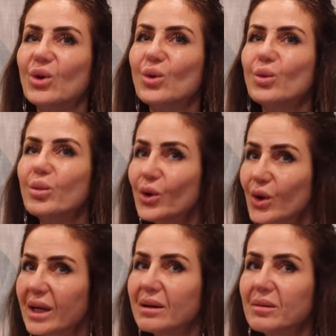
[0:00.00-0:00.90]

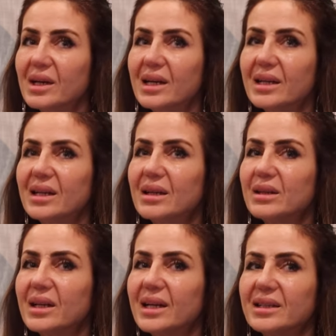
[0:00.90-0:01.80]
وبقول كمان
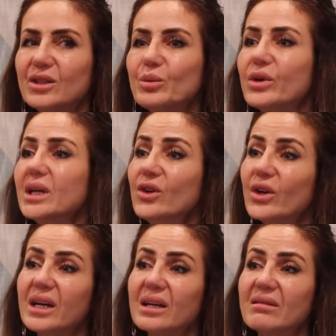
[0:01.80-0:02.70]
يعني
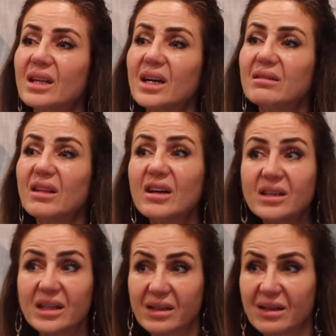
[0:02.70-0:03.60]
يمكنك ان
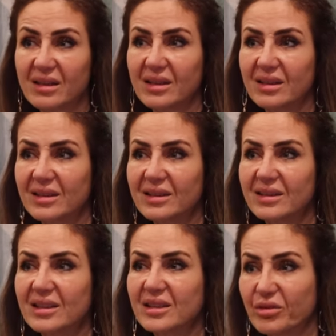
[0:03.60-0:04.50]
تحتقر
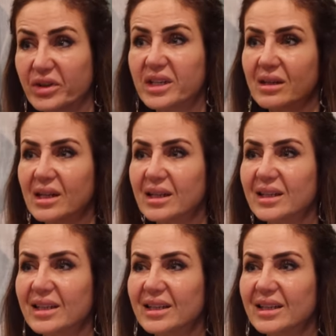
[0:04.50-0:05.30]
فكري